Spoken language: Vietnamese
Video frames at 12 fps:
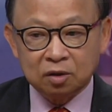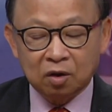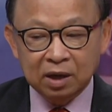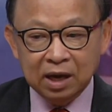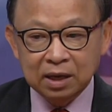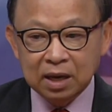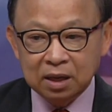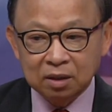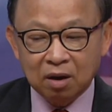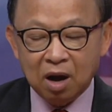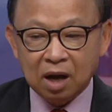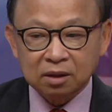rồi ý định
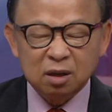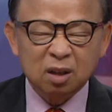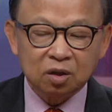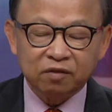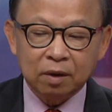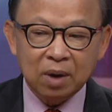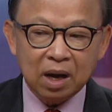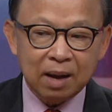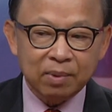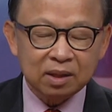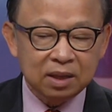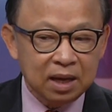của họ thường tôi phải mất hai
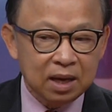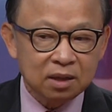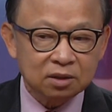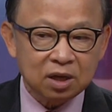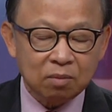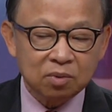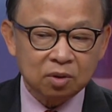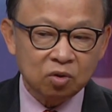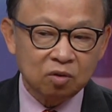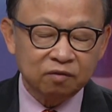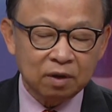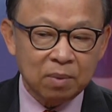ba tiếng xong rồi
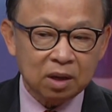tôi cũng phải dạ.